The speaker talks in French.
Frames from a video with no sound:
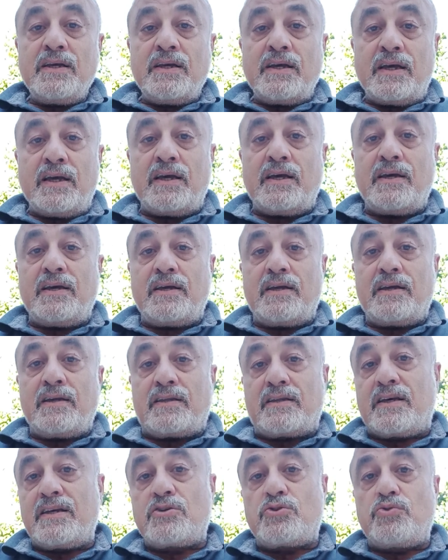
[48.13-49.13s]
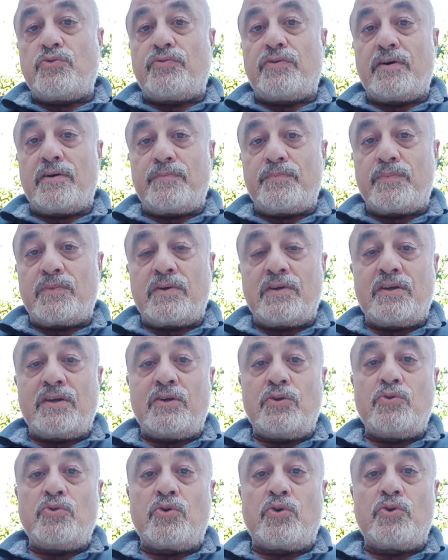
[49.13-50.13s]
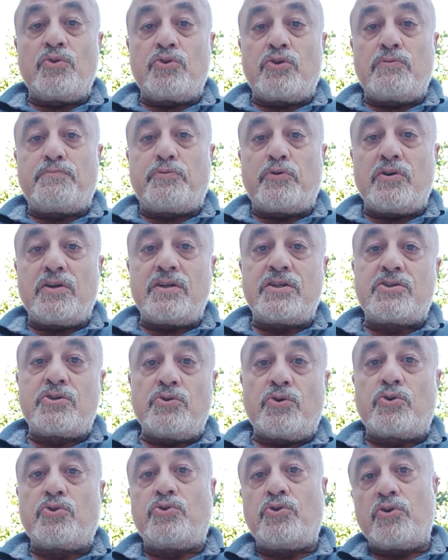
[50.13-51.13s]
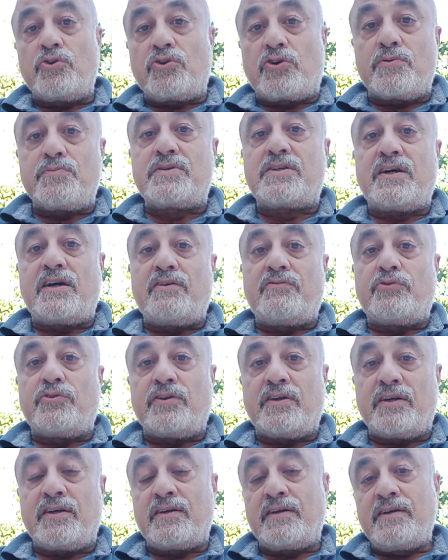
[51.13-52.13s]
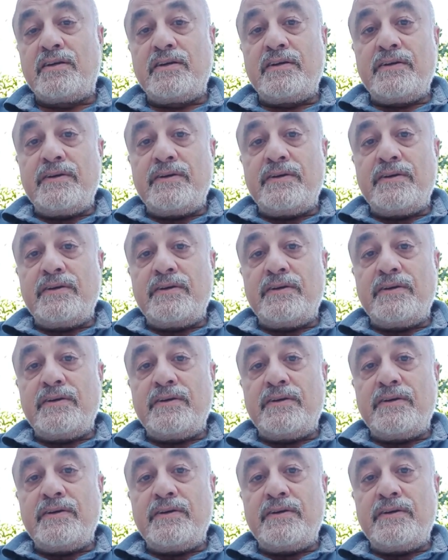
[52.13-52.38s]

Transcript: Et très souvent, une ronde de police nocturne comme ça, elle venait